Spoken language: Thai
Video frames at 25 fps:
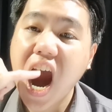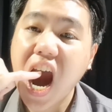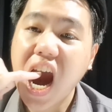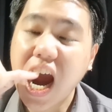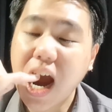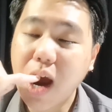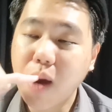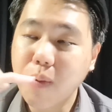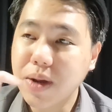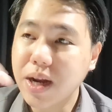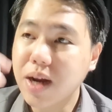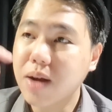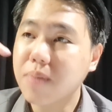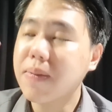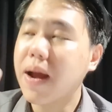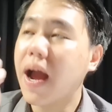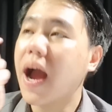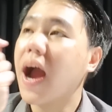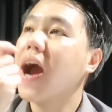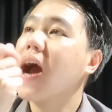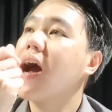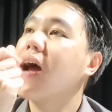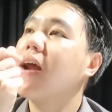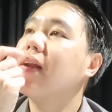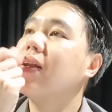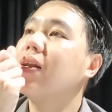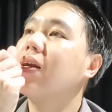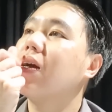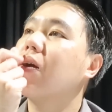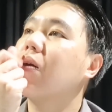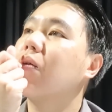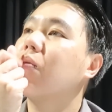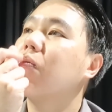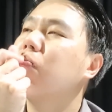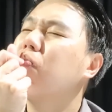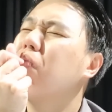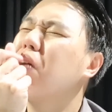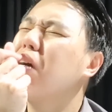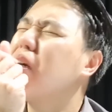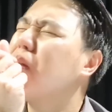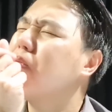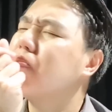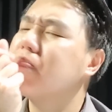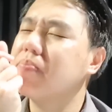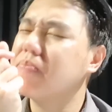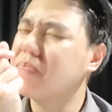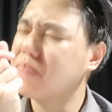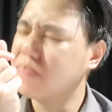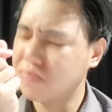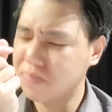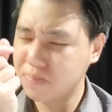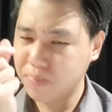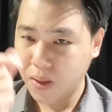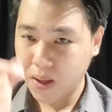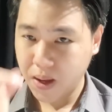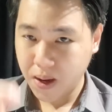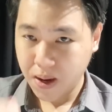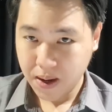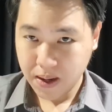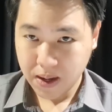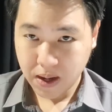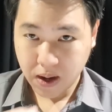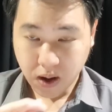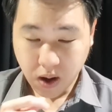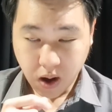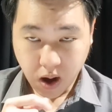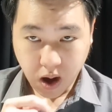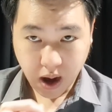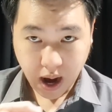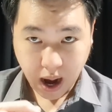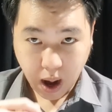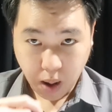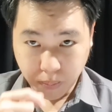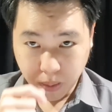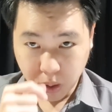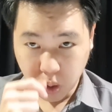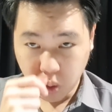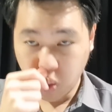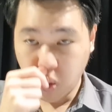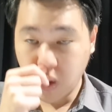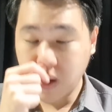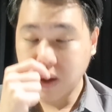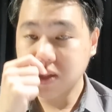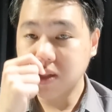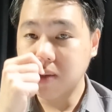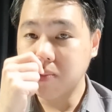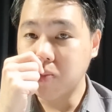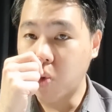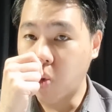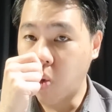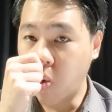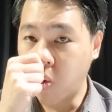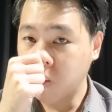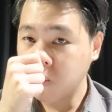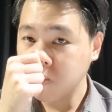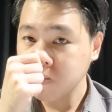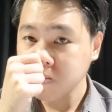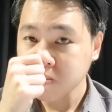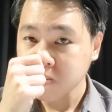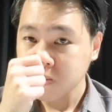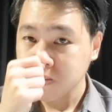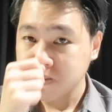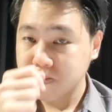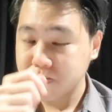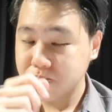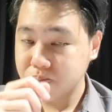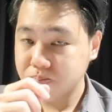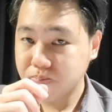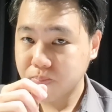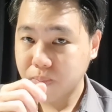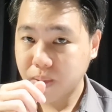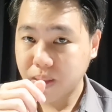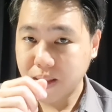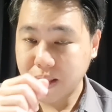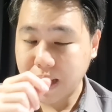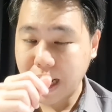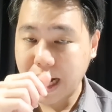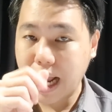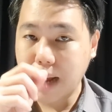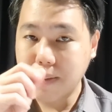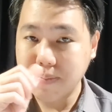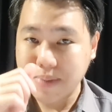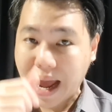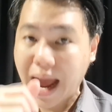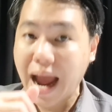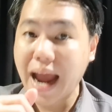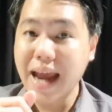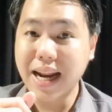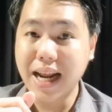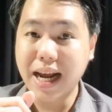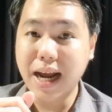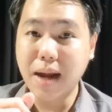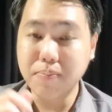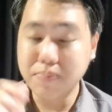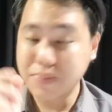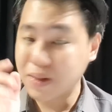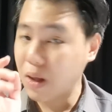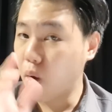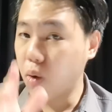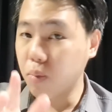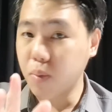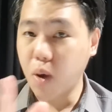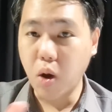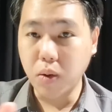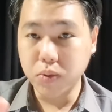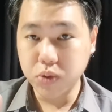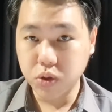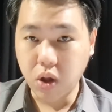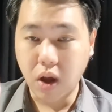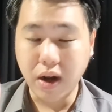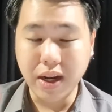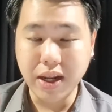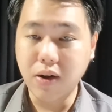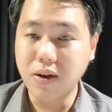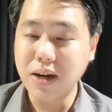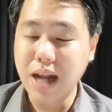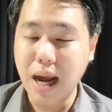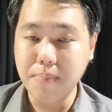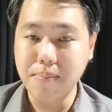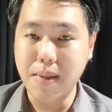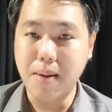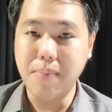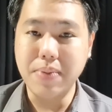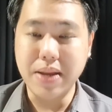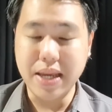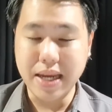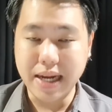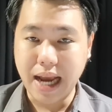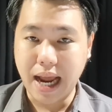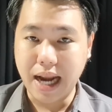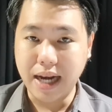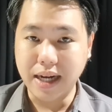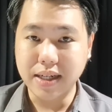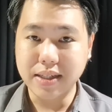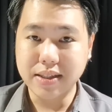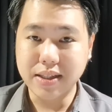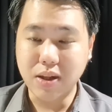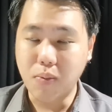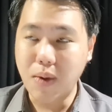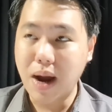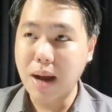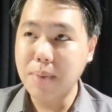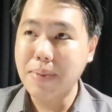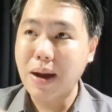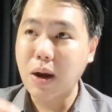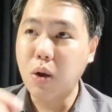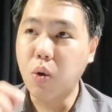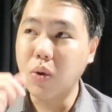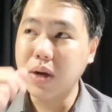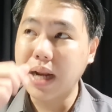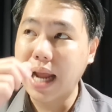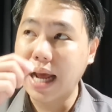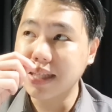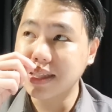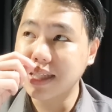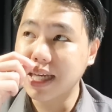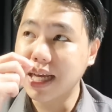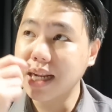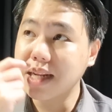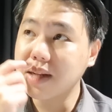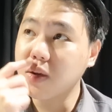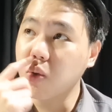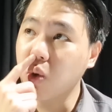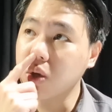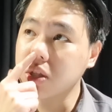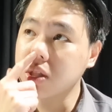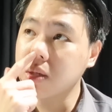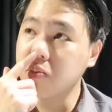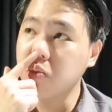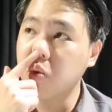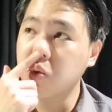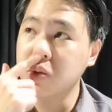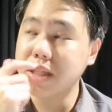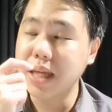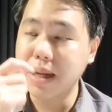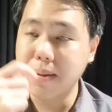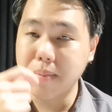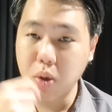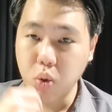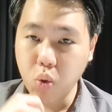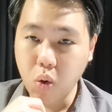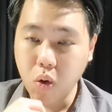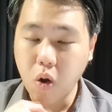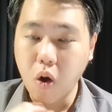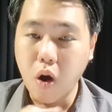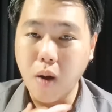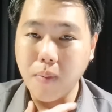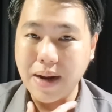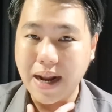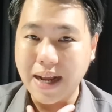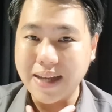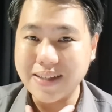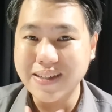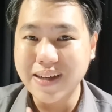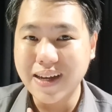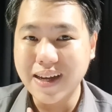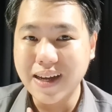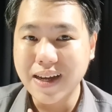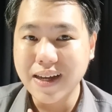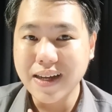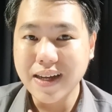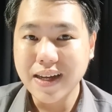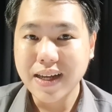เข้าไปทางปากหนึ่งปุ๊บแล้วก็เอามาล้วงจมูกนะครับได้นะครับตม.ตอนนี้เขาทำแบบนี้กันแต่ว่าบางคนอาจถ้าล้วงจมูกเสร็จแล้วมาล้วงคอมันอาจจะ